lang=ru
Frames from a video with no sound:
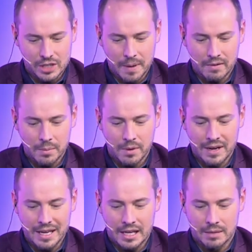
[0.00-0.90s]
с Павлом
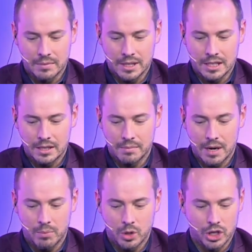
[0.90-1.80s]
Аваняном, лидером
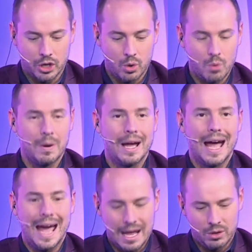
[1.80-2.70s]
рабочей группы
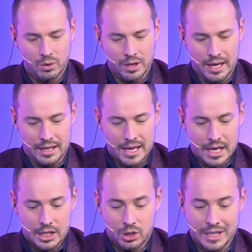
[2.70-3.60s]
EduNet,
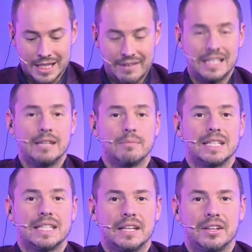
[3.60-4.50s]
сооснователем
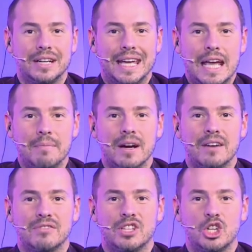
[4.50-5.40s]
Center Game.
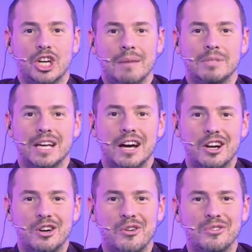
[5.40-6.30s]
А, встречаемся
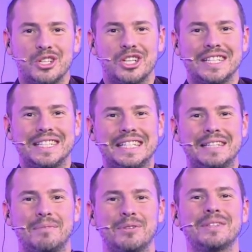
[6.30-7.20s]
ровно через
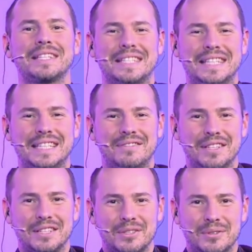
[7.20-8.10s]
10 минут здесь, в
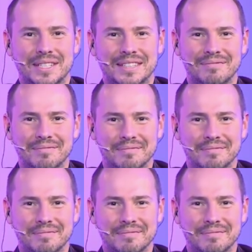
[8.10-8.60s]
этой студии.